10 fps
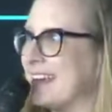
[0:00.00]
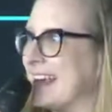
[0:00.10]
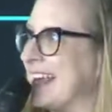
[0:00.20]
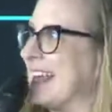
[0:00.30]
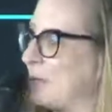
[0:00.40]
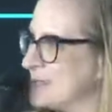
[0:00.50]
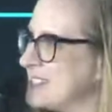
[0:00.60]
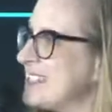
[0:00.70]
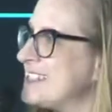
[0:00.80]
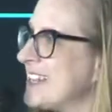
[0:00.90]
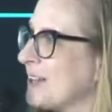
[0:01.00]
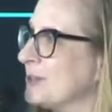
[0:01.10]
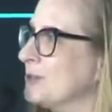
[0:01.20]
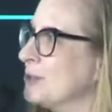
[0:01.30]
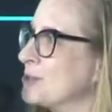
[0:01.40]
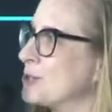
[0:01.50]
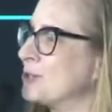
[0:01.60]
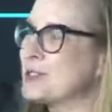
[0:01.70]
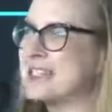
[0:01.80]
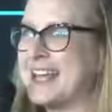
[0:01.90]
en la justicia.
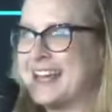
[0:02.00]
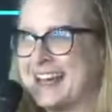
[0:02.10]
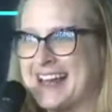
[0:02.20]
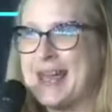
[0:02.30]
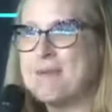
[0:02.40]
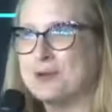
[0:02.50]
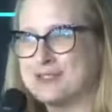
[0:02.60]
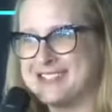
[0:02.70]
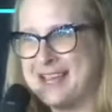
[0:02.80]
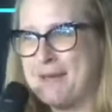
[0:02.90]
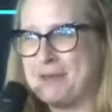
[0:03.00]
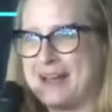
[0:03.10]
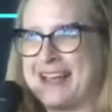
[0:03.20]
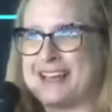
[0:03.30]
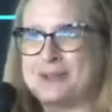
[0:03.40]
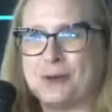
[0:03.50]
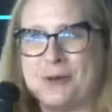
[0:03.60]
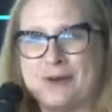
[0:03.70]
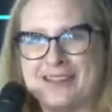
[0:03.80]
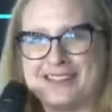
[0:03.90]
Nosotros que creemos siempre,
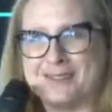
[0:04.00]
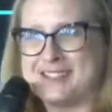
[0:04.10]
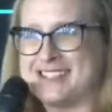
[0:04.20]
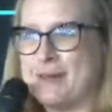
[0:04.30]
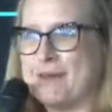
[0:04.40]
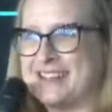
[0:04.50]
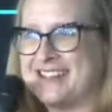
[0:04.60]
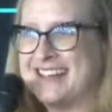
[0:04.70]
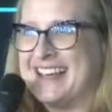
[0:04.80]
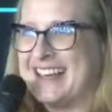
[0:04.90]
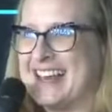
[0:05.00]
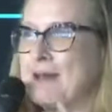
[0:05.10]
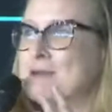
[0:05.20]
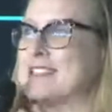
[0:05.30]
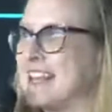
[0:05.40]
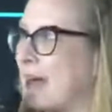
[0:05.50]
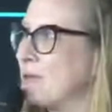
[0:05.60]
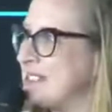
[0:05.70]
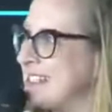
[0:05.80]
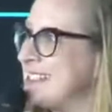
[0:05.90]
esto, esto siempre creemos que la
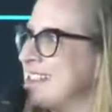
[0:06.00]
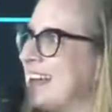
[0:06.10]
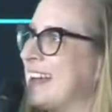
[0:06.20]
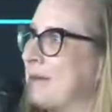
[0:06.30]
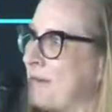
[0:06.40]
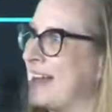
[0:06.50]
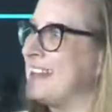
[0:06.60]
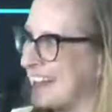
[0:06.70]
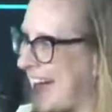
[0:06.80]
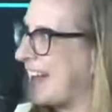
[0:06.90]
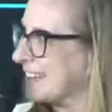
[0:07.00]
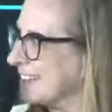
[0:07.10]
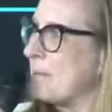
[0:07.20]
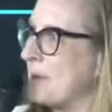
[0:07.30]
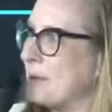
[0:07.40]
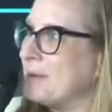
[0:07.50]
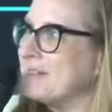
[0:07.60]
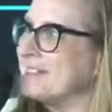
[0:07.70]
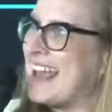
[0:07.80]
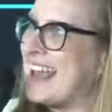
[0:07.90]
justicia va a llegar, pero
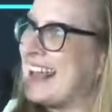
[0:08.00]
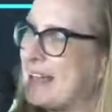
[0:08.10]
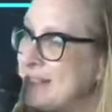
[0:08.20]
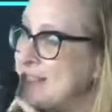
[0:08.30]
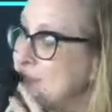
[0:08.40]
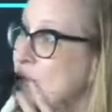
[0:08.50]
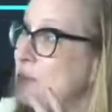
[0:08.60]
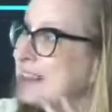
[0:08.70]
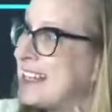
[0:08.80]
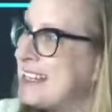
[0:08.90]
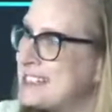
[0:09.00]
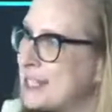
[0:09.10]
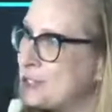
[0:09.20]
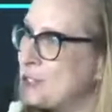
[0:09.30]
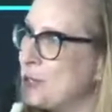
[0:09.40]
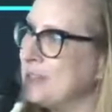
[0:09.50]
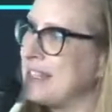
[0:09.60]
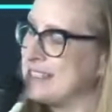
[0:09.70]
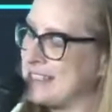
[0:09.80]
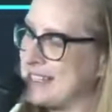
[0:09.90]
la instrumentalización
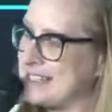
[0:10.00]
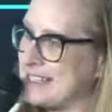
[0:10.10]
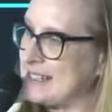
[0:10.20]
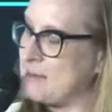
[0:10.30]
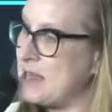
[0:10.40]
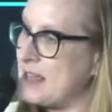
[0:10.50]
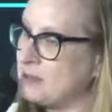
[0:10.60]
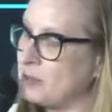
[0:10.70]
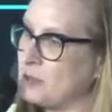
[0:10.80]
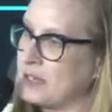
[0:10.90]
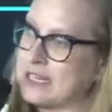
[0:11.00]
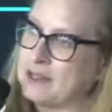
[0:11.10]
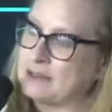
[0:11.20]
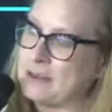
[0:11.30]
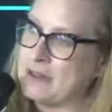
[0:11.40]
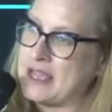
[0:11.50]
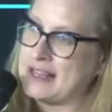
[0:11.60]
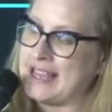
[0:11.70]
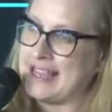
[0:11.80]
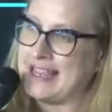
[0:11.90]
de este sentimiento, creo
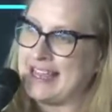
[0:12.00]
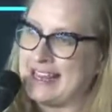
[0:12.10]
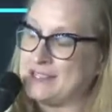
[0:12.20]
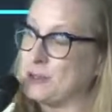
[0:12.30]
también eh, la